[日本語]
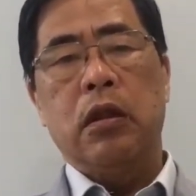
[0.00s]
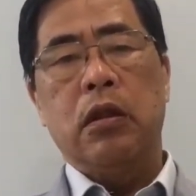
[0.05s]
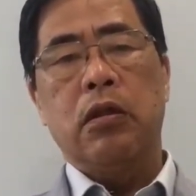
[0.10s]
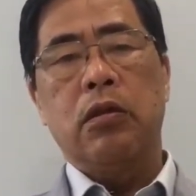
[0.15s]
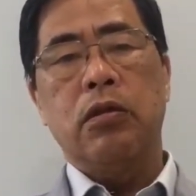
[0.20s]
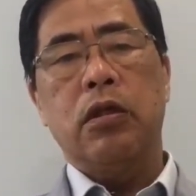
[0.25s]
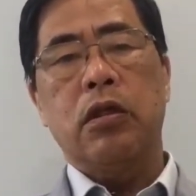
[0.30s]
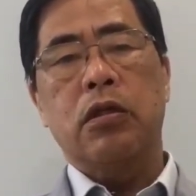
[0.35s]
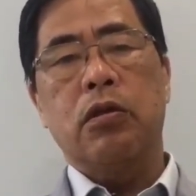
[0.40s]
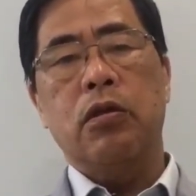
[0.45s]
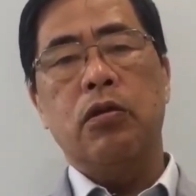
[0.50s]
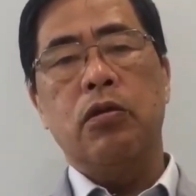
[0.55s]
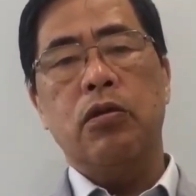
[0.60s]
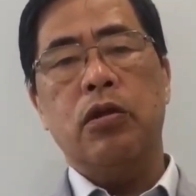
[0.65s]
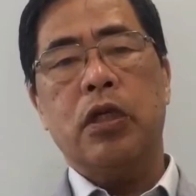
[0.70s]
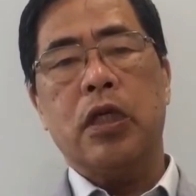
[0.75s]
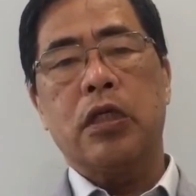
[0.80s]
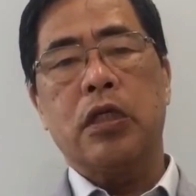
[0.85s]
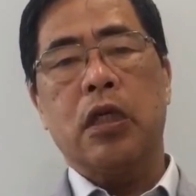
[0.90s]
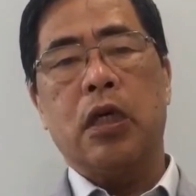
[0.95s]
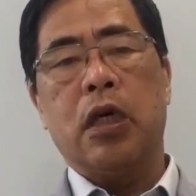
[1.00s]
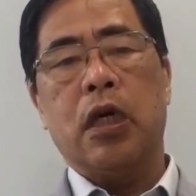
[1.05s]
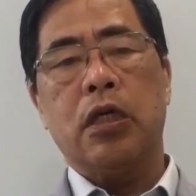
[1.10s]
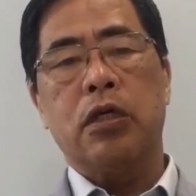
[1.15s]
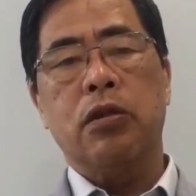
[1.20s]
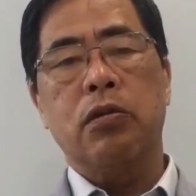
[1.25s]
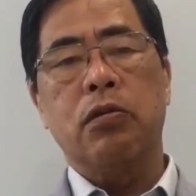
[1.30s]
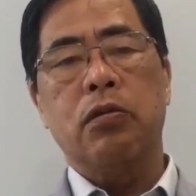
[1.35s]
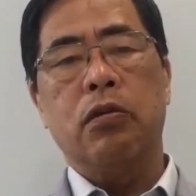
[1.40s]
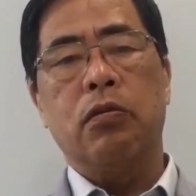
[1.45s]
そしてそういう人たちが
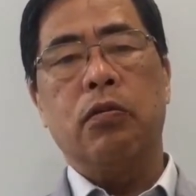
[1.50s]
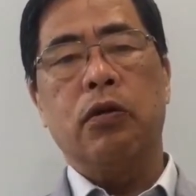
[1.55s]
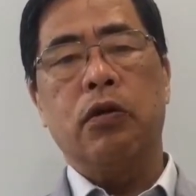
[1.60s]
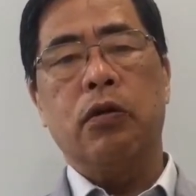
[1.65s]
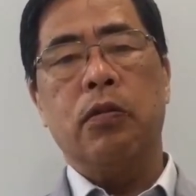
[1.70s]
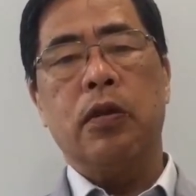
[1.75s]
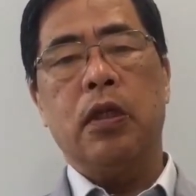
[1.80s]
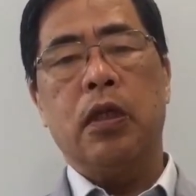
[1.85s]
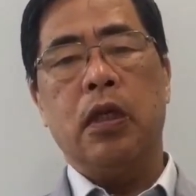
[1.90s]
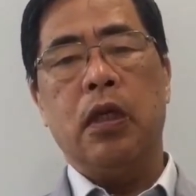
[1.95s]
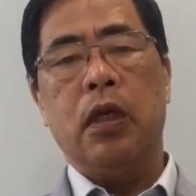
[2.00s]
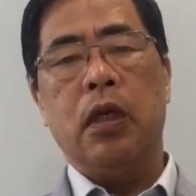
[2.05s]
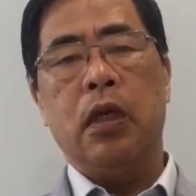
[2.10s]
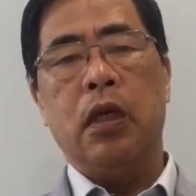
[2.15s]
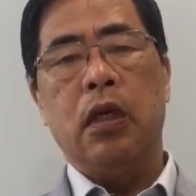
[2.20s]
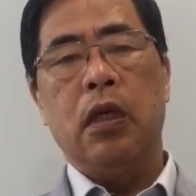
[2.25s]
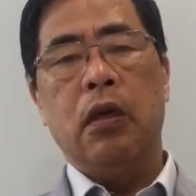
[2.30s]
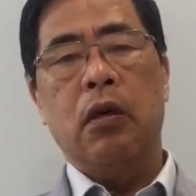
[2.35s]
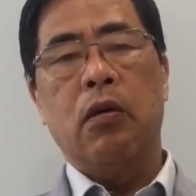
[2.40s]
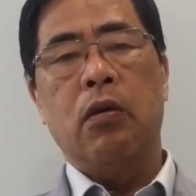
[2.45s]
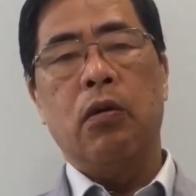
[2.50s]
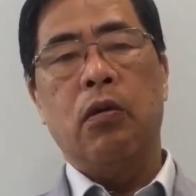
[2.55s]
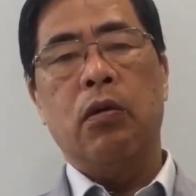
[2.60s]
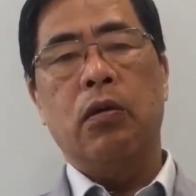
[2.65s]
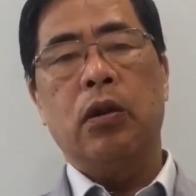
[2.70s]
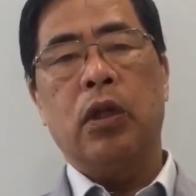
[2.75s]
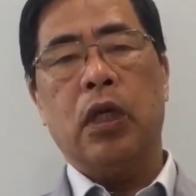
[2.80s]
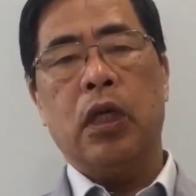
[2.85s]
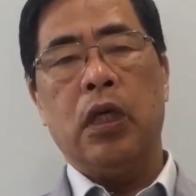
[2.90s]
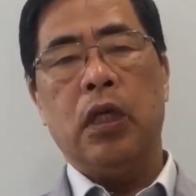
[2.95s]
職を求めて合
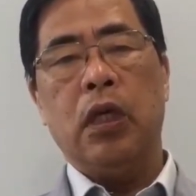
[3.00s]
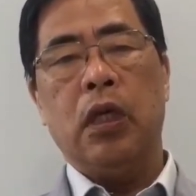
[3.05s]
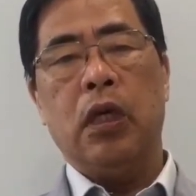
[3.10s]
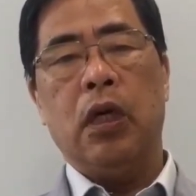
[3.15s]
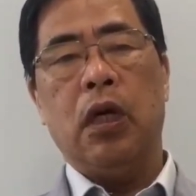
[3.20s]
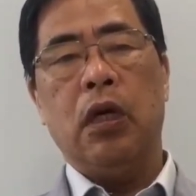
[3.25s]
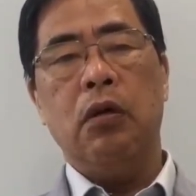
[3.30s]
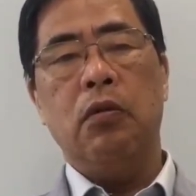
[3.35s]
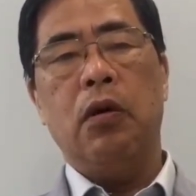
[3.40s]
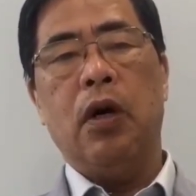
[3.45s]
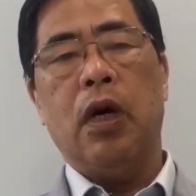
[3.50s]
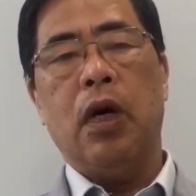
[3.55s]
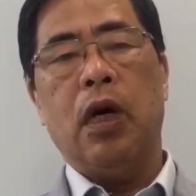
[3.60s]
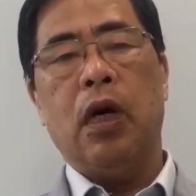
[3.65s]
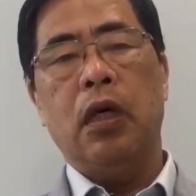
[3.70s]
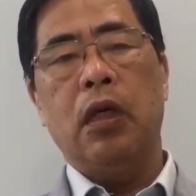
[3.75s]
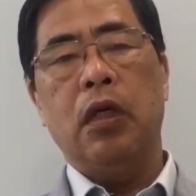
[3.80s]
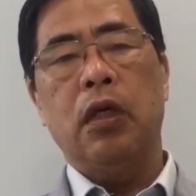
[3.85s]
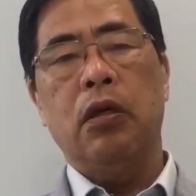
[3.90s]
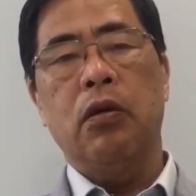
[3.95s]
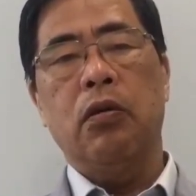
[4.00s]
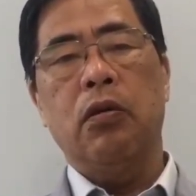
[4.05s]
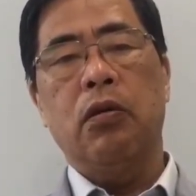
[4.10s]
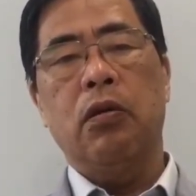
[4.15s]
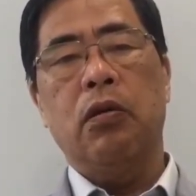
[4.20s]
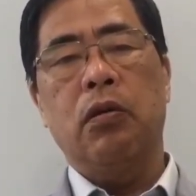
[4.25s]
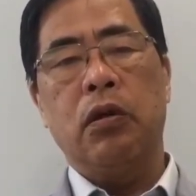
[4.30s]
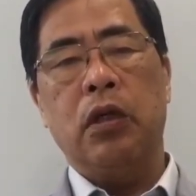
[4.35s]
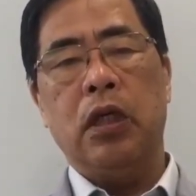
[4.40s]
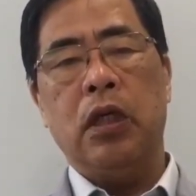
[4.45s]
法的、あるいは非合
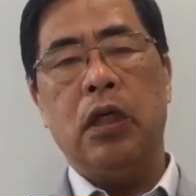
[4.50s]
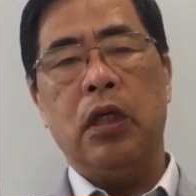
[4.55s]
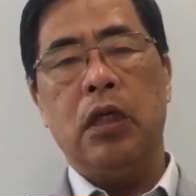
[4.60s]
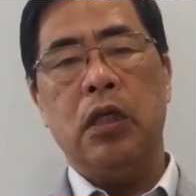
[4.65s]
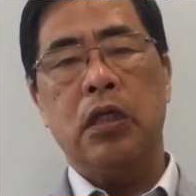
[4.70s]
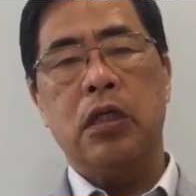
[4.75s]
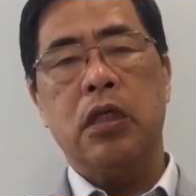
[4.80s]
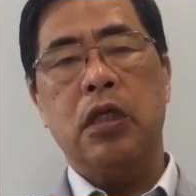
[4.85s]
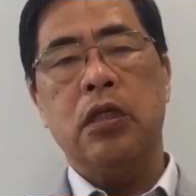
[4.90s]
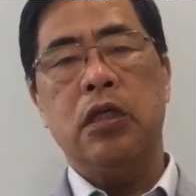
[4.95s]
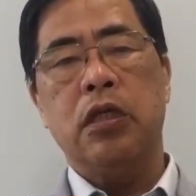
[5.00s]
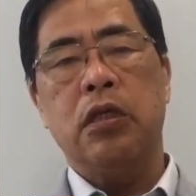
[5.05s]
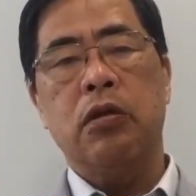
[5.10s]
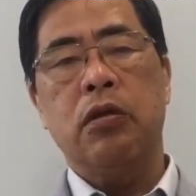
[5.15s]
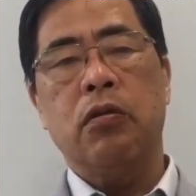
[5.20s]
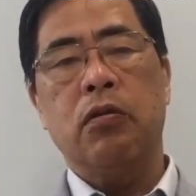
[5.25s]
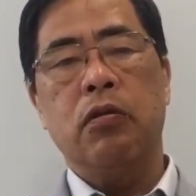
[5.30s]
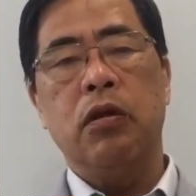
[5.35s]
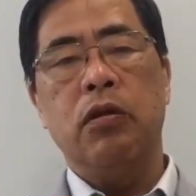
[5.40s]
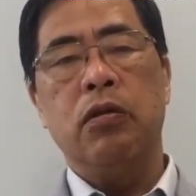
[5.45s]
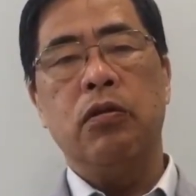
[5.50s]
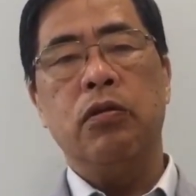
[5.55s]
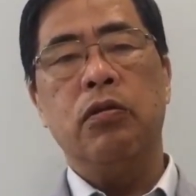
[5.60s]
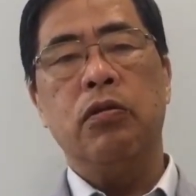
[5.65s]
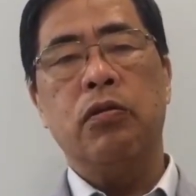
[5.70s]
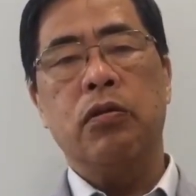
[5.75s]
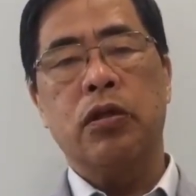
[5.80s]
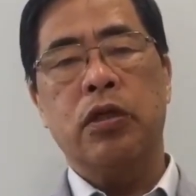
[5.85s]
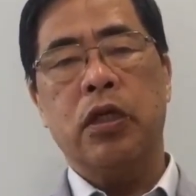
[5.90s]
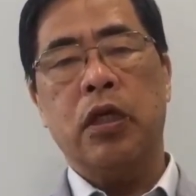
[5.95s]
法に先進国に流
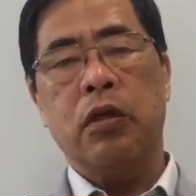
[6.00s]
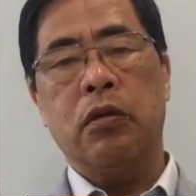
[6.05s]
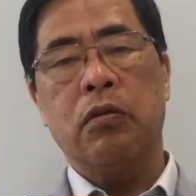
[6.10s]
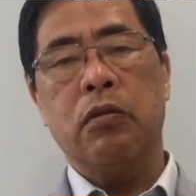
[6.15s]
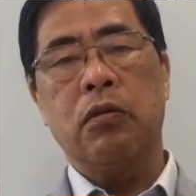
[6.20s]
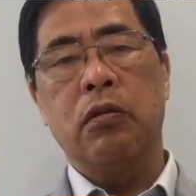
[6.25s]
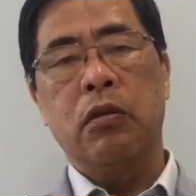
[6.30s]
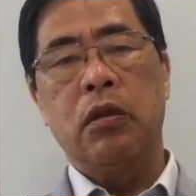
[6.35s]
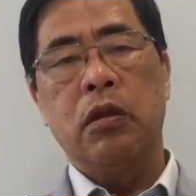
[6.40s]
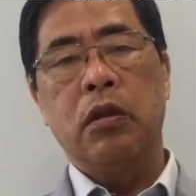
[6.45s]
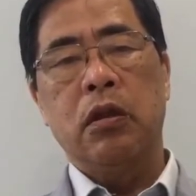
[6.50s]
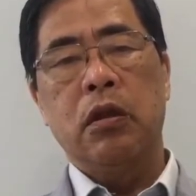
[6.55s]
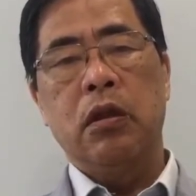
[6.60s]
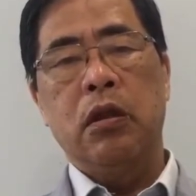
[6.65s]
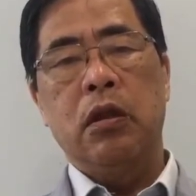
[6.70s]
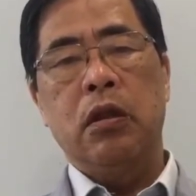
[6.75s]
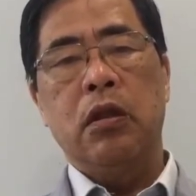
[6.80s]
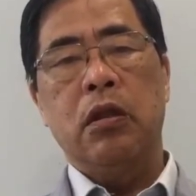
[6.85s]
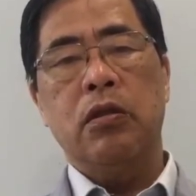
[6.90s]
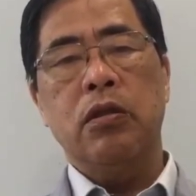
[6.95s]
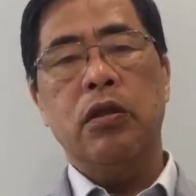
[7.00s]
入していく。